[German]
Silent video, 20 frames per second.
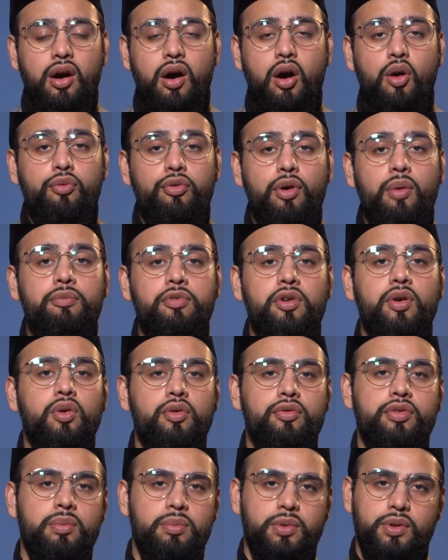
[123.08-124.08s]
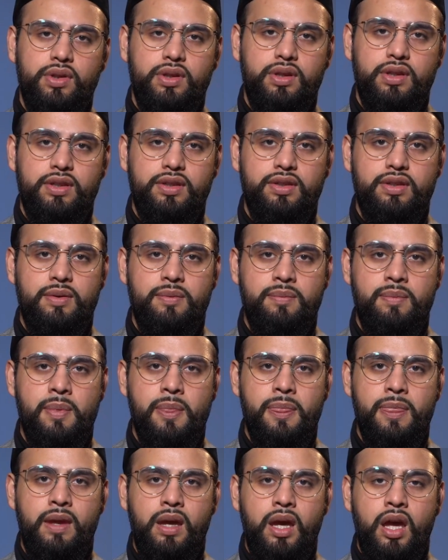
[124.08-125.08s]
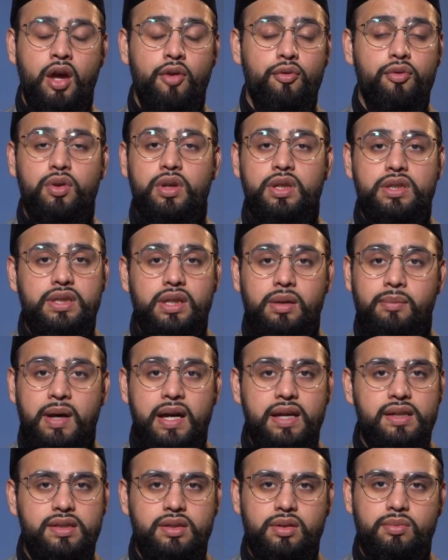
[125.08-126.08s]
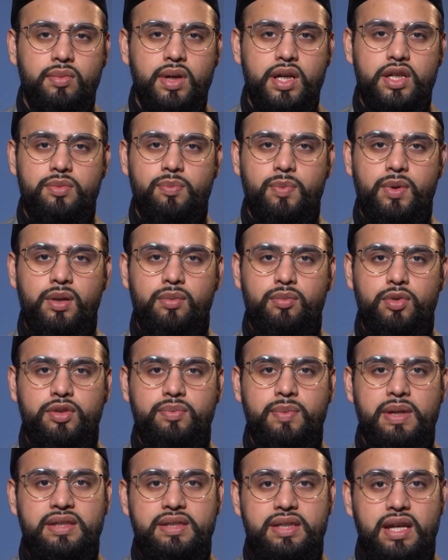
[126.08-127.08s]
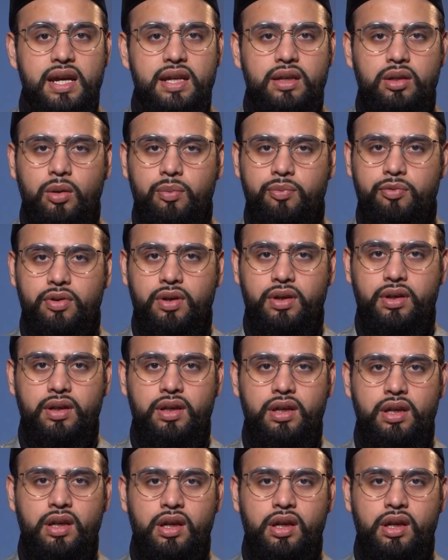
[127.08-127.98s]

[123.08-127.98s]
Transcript: Aufopferung verbunden ist. Für das Namas zum Beispiel muss man Zeit opfern.